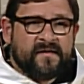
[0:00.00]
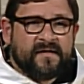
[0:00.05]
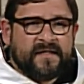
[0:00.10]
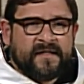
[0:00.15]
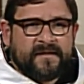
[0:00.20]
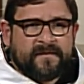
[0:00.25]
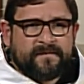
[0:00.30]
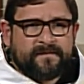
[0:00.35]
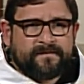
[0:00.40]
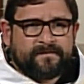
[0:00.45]

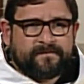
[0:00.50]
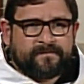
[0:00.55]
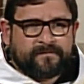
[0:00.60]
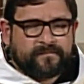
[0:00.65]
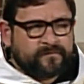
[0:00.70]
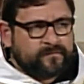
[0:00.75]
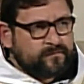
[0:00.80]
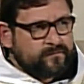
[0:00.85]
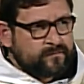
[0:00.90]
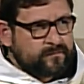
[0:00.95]
Les quitaron
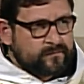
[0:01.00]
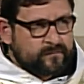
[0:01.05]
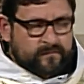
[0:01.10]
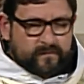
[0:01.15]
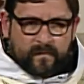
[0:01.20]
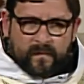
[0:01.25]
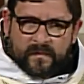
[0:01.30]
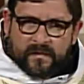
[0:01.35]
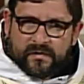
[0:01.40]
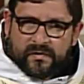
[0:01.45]
su
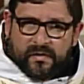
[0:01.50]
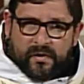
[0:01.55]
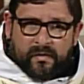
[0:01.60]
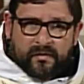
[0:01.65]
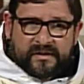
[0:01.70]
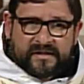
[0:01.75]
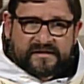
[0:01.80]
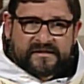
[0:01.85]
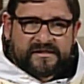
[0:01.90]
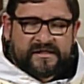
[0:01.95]
hostilidad contra
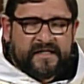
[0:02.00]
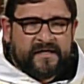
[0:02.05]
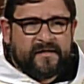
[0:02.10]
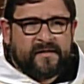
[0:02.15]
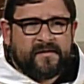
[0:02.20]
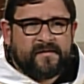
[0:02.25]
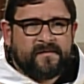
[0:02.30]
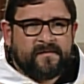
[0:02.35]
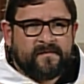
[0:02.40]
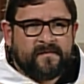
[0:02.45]
Pablo y
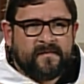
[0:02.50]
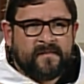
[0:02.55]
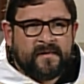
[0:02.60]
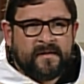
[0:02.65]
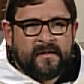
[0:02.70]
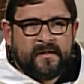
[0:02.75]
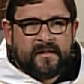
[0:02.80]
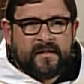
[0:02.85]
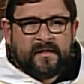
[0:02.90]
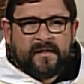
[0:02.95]
Silas y
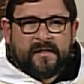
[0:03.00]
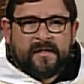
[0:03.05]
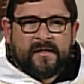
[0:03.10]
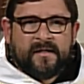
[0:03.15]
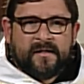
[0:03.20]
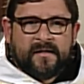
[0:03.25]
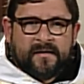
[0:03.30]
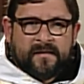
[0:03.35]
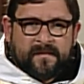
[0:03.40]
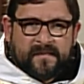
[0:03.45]
los
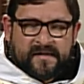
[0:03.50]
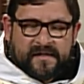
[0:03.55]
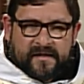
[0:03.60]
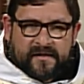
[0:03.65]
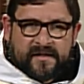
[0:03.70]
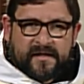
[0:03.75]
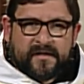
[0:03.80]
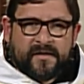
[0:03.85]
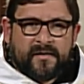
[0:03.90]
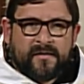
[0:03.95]

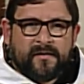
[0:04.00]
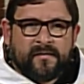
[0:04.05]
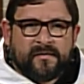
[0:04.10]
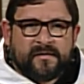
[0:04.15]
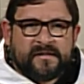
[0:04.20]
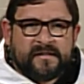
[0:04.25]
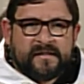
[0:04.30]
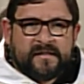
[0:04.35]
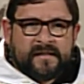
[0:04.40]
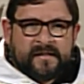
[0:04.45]
golpearon
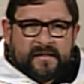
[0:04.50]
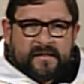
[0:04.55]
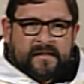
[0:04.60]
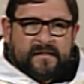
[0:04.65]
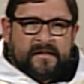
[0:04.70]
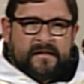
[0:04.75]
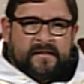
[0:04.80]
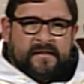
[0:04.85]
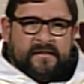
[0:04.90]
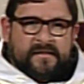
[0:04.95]

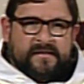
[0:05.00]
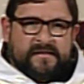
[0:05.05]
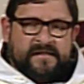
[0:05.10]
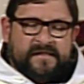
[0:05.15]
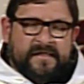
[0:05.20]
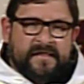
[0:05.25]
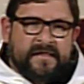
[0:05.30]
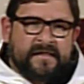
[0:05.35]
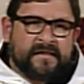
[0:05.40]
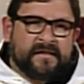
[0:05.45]
terriblemente y los
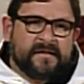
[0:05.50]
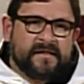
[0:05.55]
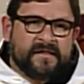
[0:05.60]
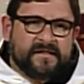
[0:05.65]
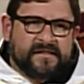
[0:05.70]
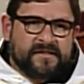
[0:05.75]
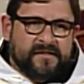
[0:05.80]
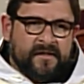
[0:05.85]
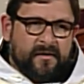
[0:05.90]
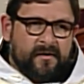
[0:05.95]
metieron a la
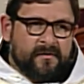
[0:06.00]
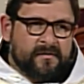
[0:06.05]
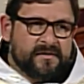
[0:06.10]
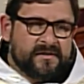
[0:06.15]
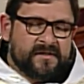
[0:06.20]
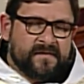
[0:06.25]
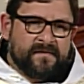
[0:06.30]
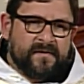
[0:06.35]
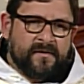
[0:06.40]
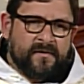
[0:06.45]
cárcel.
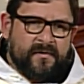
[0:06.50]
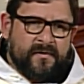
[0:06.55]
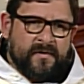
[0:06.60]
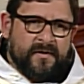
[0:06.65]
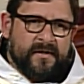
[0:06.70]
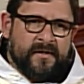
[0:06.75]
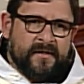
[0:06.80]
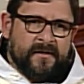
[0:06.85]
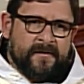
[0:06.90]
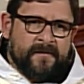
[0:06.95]

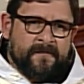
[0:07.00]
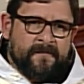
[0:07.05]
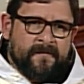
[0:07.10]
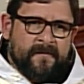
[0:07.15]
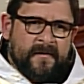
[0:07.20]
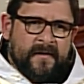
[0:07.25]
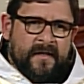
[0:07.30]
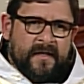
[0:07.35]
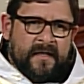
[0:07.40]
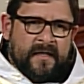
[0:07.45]
Pero
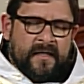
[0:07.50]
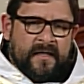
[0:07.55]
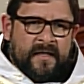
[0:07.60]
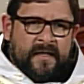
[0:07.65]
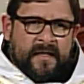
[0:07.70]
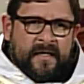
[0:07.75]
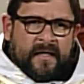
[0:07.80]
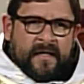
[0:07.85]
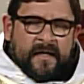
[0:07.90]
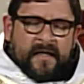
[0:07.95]

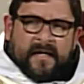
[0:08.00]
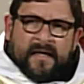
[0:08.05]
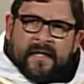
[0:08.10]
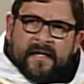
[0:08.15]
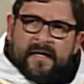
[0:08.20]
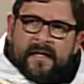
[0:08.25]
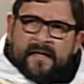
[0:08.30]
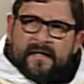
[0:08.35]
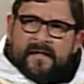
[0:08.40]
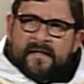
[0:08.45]
ellos seguían
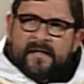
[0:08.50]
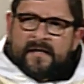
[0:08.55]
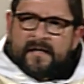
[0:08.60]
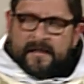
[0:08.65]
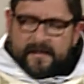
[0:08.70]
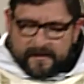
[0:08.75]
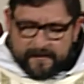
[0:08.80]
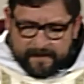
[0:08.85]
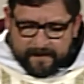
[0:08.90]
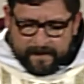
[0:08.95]

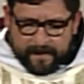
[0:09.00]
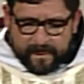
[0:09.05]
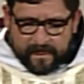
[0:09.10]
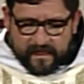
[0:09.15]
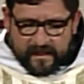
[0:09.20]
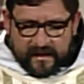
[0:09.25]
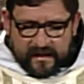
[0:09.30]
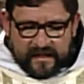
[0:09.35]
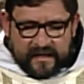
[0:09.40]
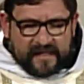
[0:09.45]
cantando al
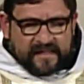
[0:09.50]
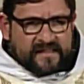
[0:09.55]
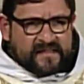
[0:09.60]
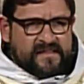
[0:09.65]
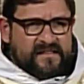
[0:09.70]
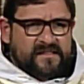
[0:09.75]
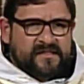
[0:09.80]
Señor.